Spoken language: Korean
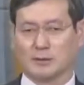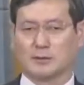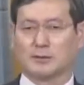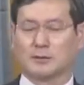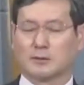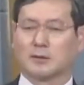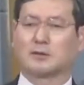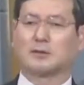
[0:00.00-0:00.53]

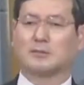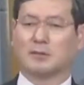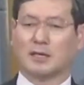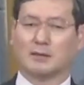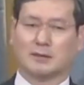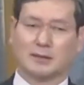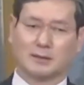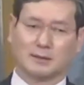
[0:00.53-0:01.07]
그런데
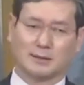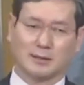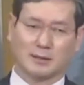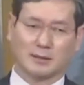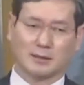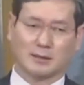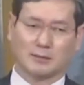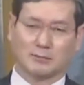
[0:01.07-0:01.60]
만약에
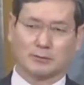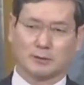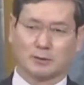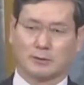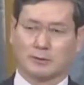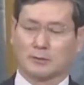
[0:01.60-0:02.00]
생각해 보세요.